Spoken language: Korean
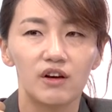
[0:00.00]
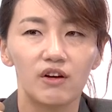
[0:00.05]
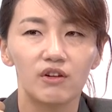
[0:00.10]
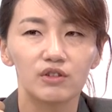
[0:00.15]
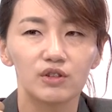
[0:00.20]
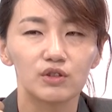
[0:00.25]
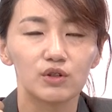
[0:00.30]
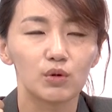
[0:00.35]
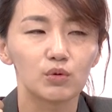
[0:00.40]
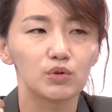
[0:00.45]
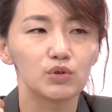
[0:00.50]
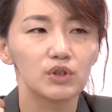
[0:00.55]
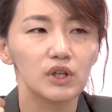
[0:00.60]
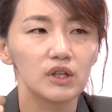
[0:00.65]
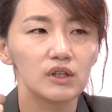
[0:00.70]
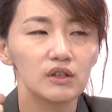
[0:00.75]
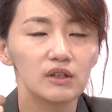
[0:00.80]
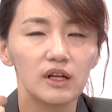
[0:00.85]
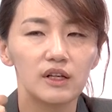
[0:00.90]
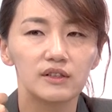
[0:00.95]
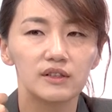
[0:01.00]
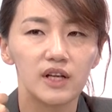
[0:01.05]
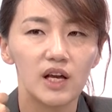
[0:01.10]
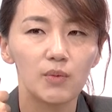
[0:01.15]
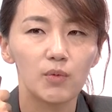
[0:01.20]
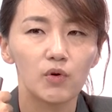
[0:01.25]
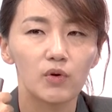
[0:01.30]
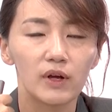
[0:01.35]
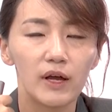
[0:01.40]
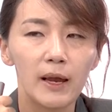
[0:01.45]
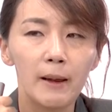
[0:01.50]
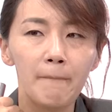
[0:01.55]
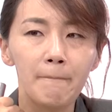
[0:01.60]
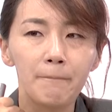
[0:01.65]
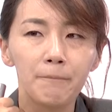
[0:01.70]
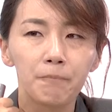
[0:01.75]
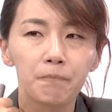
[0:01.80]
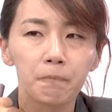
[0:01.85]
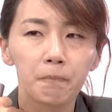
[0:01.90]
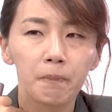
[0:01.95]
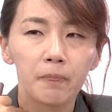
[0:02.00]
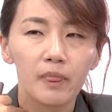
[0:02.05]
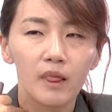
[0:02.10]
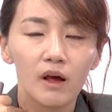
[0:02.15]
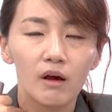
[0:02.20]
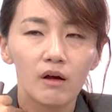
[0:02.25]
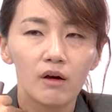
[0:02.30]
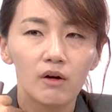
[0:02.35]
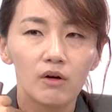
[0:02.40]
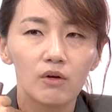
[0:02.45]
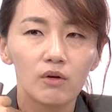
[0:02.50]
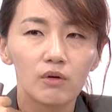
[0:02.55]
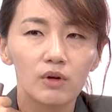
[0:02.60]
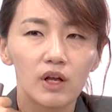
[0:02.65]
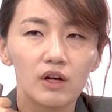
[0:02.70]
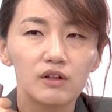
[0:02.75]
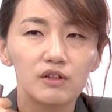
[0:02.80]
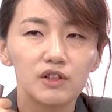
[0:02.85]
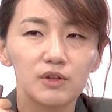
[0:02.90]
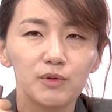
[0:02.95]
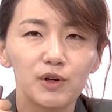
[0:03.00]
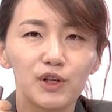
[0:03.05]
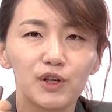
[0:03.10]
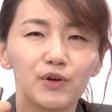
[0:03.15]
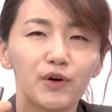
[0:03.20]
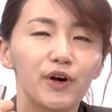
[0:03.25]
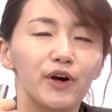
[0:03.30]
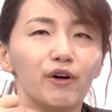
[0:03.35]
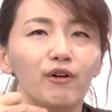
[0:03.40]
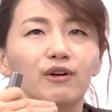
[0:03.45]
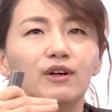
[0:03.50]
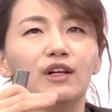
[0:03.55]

그래서 저도 최근에 이제 해본 게 어, 예를 들면 이거예요.